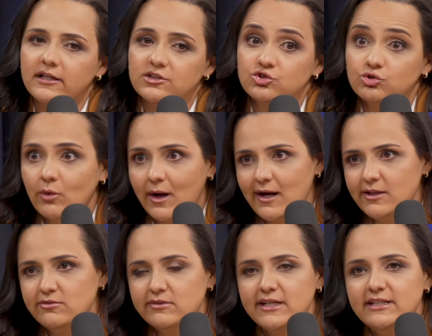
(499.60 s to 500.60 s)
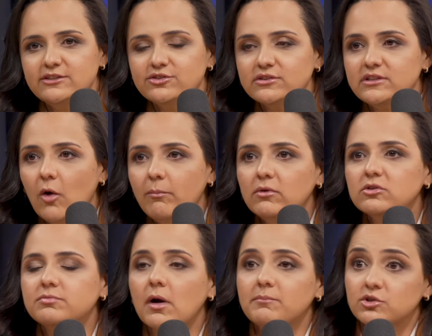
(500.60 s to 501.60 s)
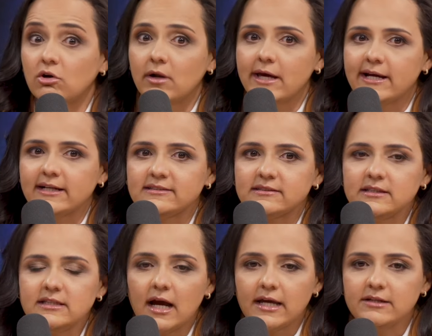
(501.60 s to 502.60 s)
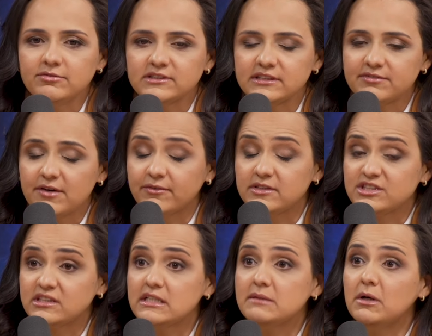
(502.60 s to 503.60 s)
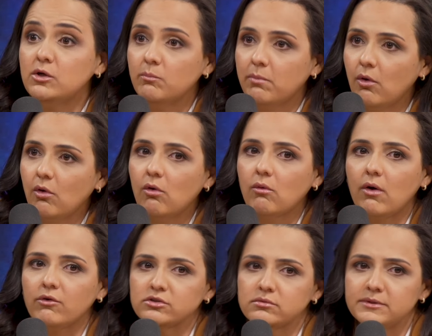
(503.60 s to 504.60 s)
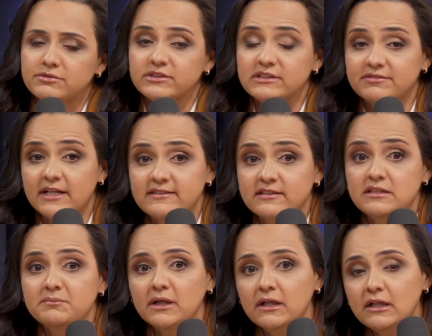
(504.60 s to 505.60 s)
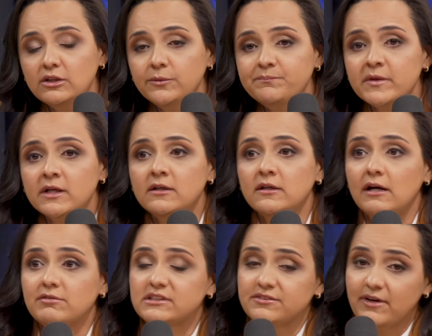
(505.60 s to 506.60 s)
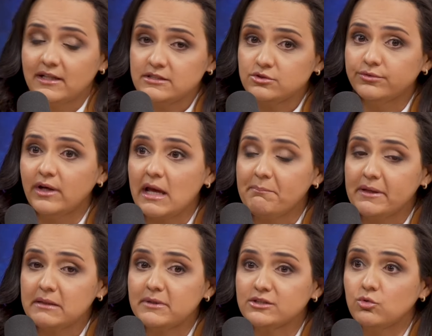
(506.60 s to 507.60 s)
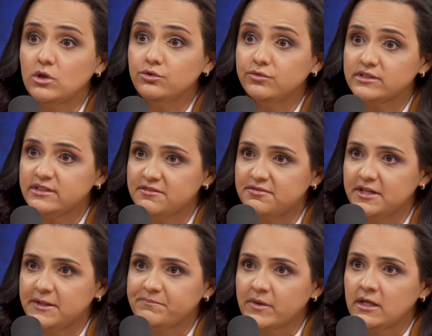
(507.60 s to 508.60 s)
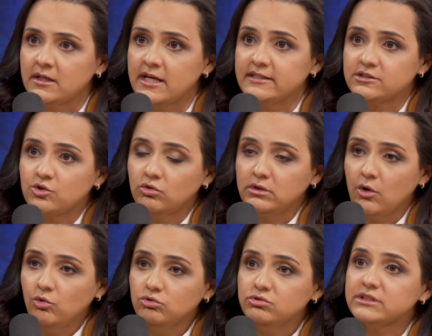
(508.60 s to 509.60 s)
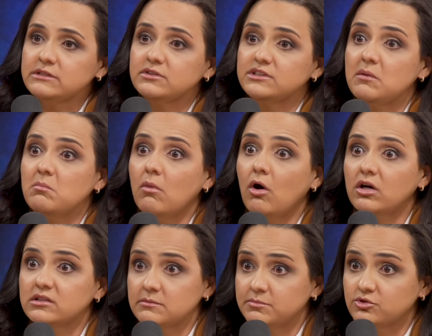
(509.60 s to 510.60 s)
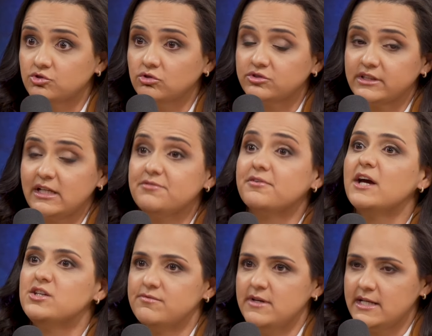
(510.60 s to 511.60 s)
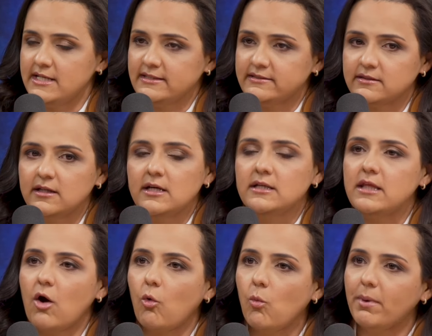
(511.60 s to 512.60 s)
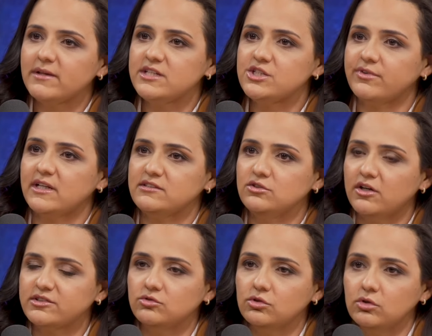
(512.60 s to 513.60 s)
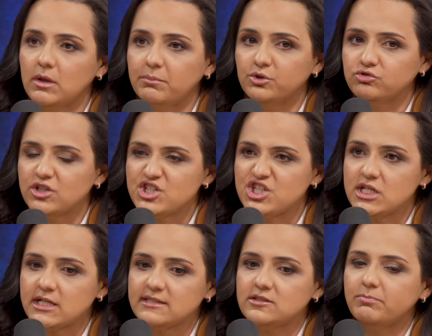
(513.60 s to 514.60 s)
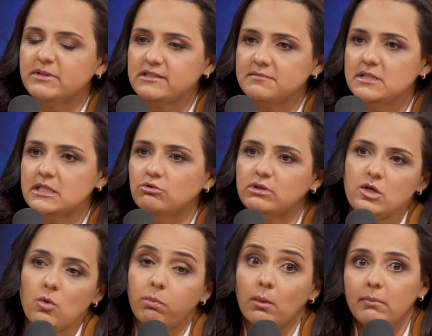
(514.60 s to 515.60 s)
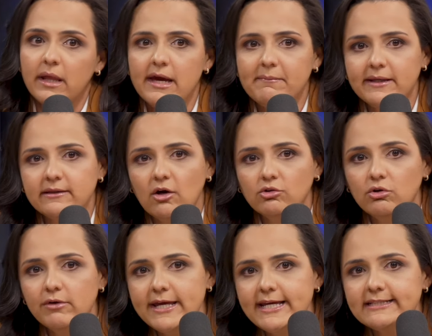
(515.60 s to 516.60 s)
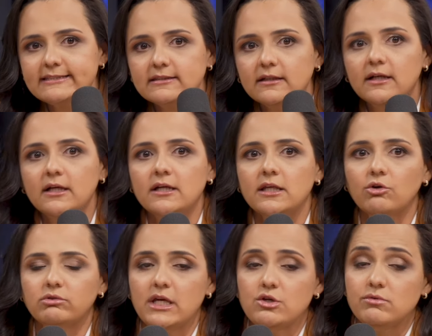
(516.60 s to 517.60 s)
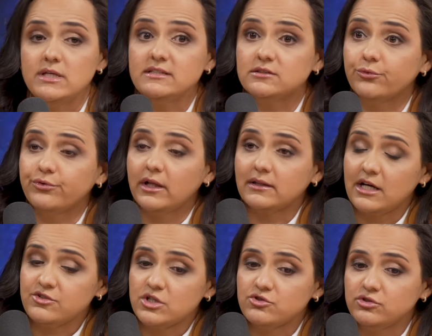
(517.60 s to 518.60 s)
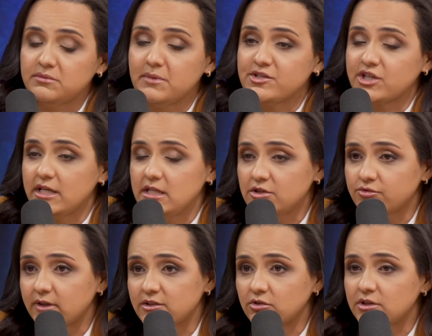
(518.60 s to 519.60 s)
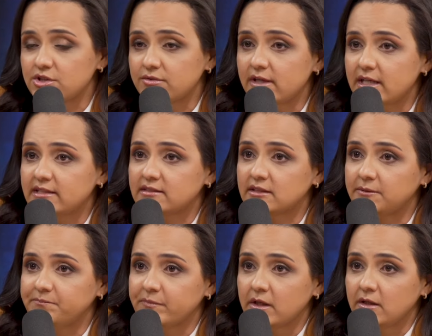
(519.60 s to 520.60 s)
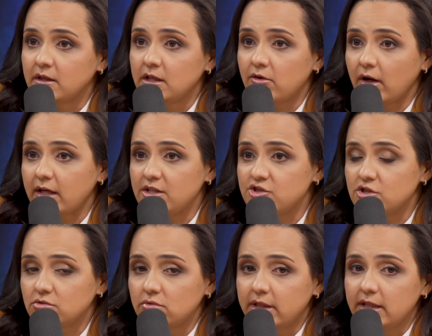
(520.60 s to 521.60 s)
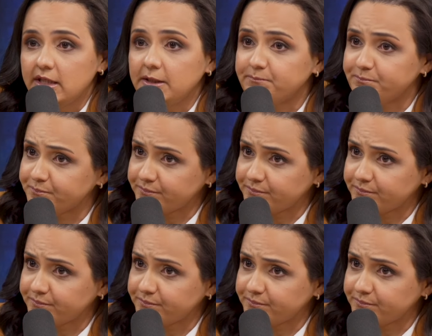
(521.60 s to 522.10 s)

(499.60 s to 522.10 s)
zoado na rede social pelos próprios colegas. E aí você vai desanimando um pouco, alguns momentos você vai desanimando. Aí você fala isso não vale a pena, mas quando você vê que esses conteúdos que você mostra para os outros, que ele faz diferença, tem algum paciente que fala assim: "Nossa, doutora, por suas dicas eu percebi que eu tenho problema em tal doença, que eu tenho isso, eu fui atrás de uma ajuda médica". Isso faz toda a diferença. Eu acredito que